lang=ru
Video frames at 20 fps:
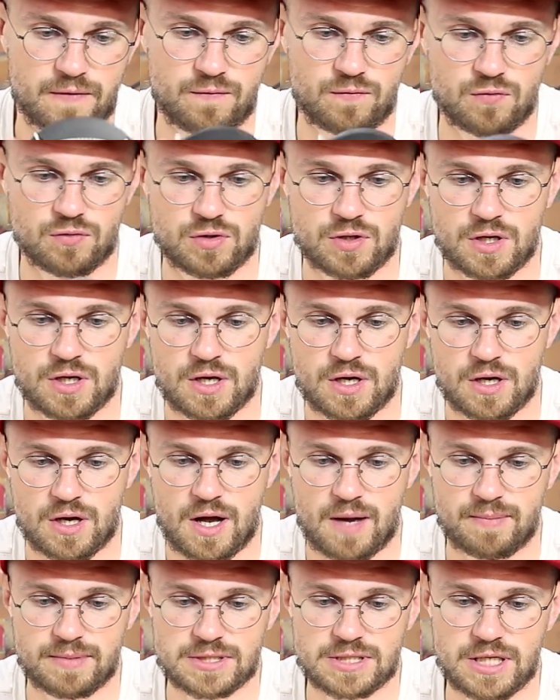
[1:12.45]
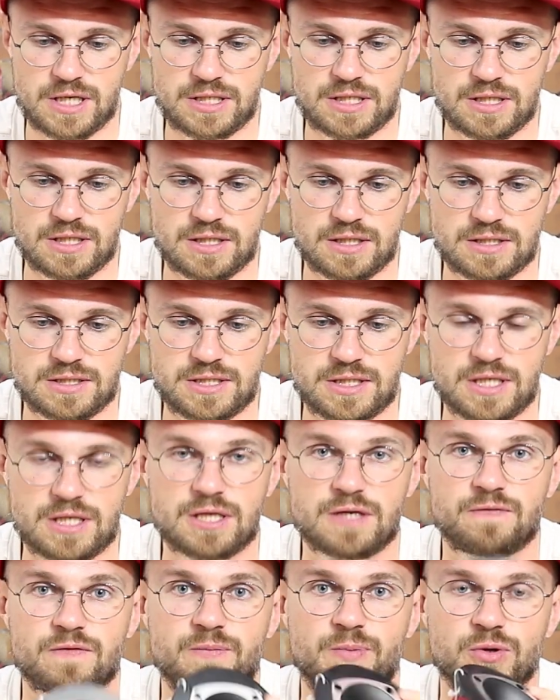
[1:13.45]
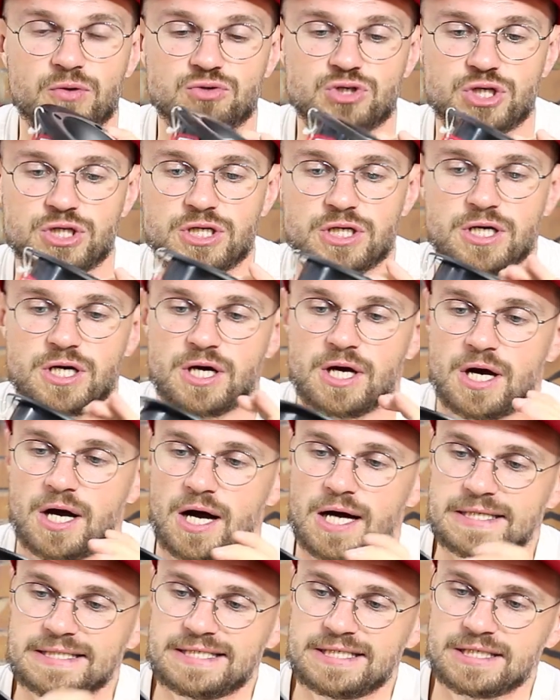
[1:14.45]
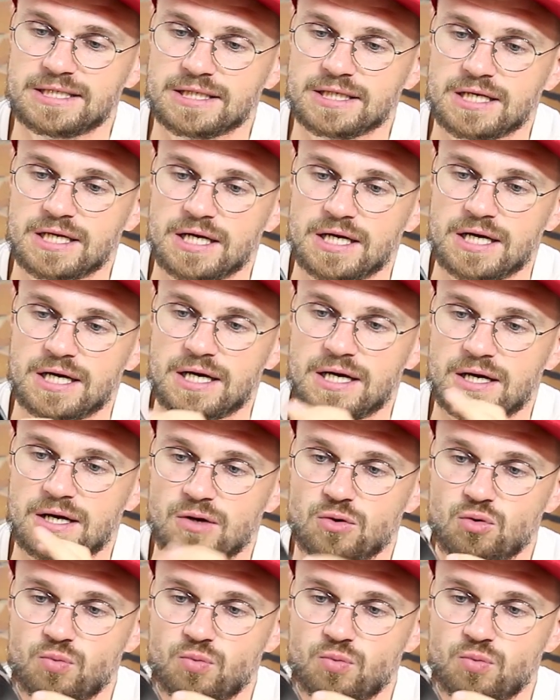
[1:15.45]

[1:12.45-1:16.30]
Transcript: Вот. Как бы за эти деньги вы получите один э,